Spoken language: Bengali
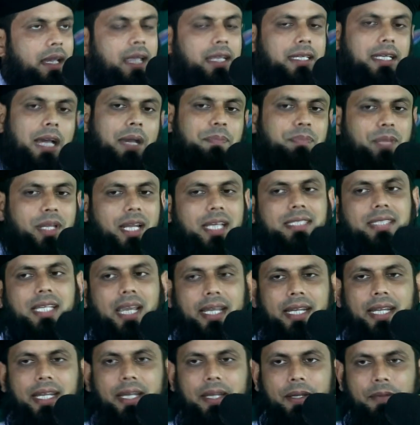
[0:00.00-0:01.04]
এটা আপনারা
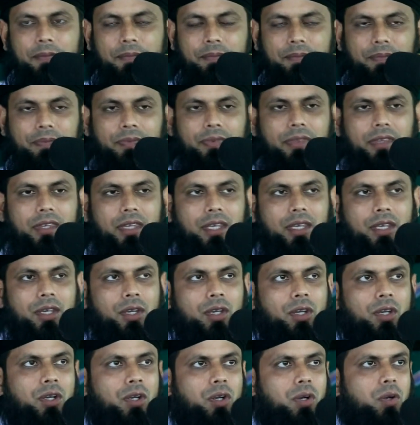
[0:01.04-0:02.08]
জানেন
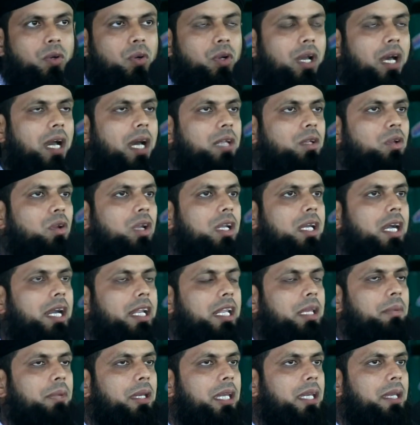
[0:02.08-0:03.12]
কোরআনুল
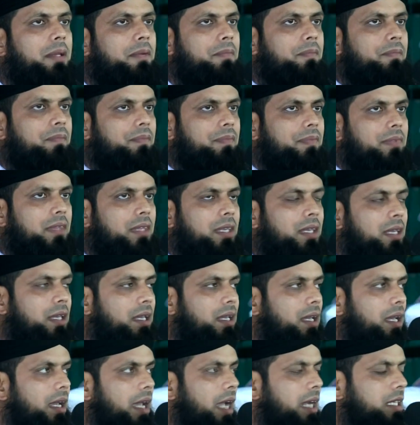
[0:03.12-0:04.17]
কারিমে
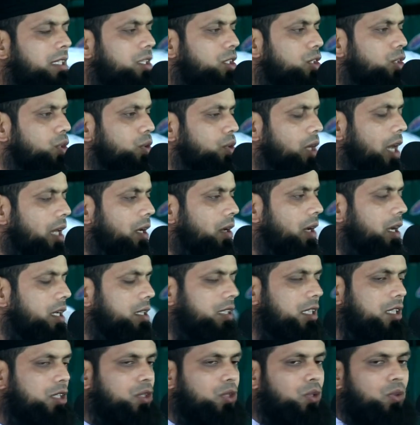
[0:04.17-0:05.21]
একটি সুরা
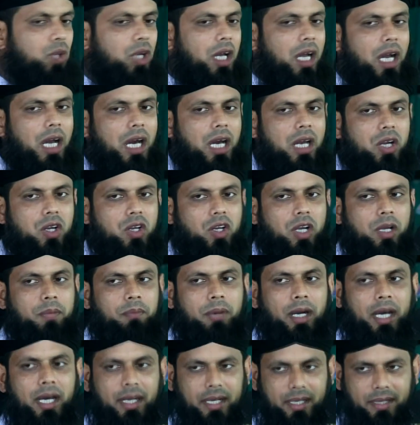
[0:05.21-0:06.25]
রয়েছে সুরা আর
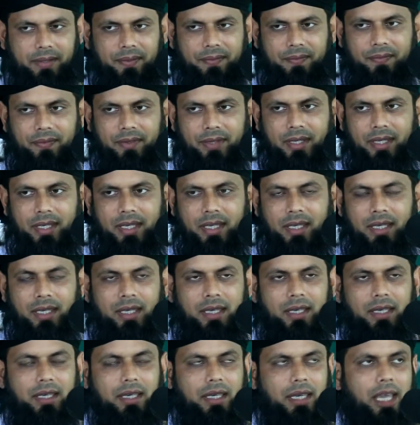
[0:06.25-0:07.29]
রহমান
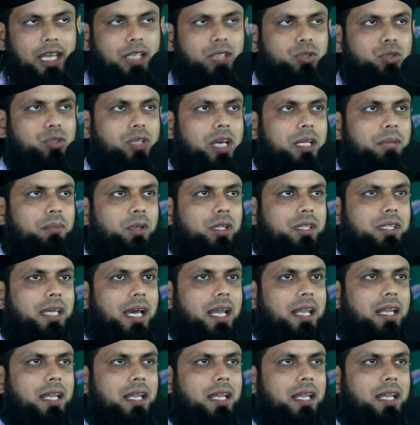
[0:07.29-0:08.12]
এই সুরার মধ্যে